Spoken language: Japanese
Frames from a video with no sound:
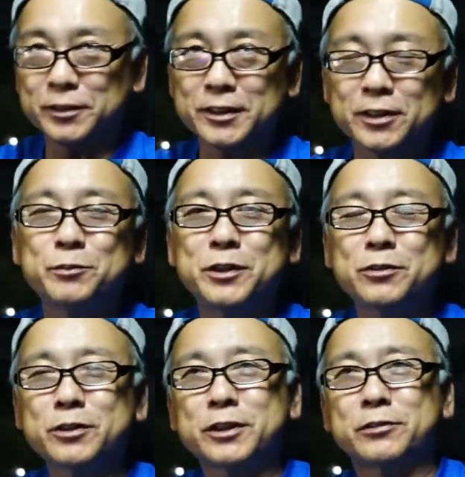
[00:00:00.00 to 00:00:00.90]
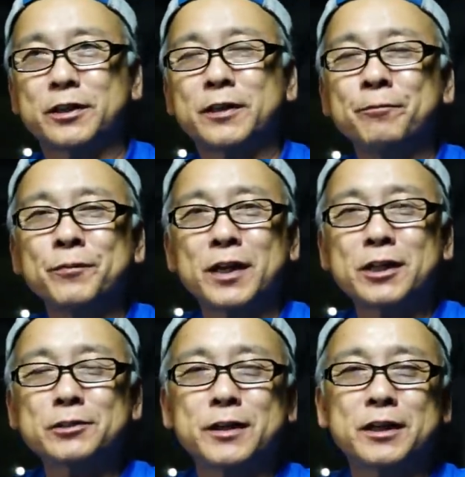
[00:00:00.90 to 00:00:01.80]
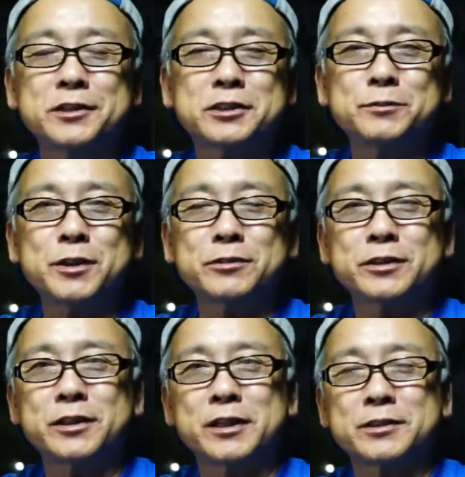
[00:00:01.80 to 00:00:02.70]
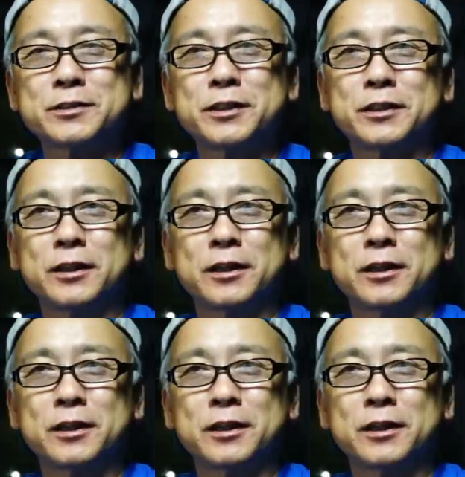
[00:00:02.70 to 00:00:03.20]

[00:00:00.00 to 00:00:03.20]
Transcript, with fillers: この間のミノルタのね、アルファ 807SI に、